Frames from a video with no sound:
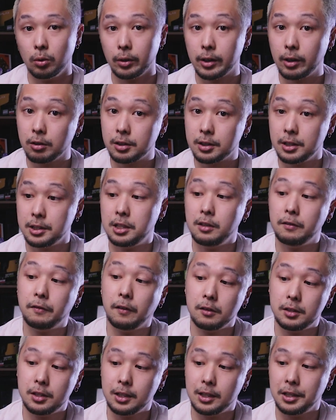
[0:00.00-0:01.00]
o que eu senti
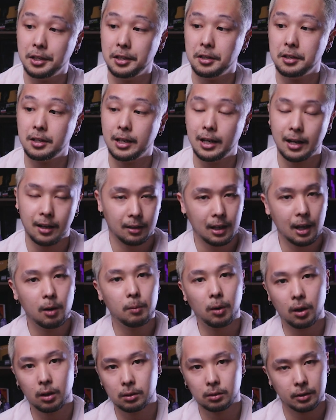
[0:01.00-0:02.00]
foi o seguinte, ele tem o
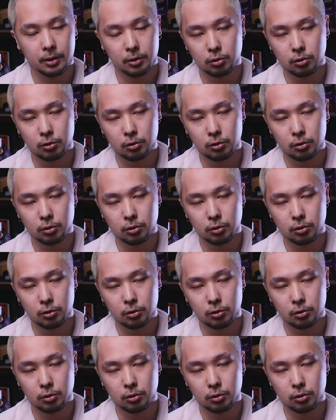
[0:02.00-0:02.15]
modo,